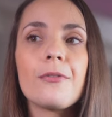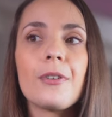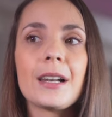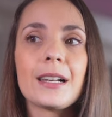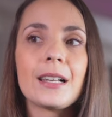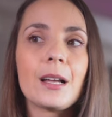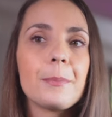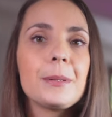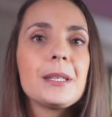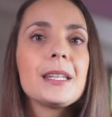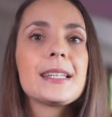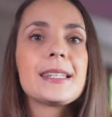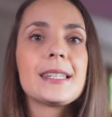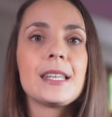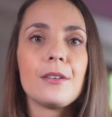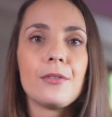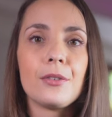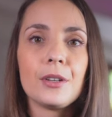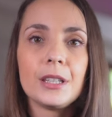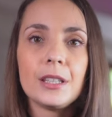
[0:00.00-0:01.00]
far capire
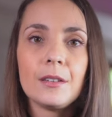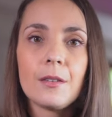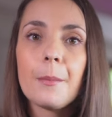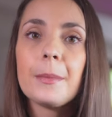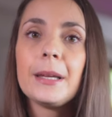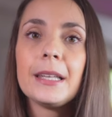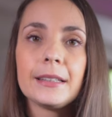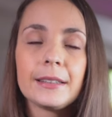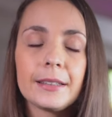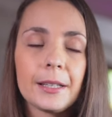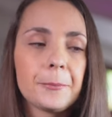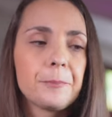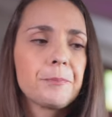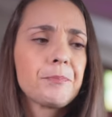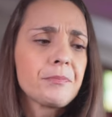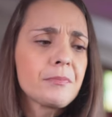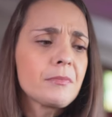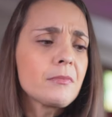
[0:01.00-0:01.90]
se effettivamente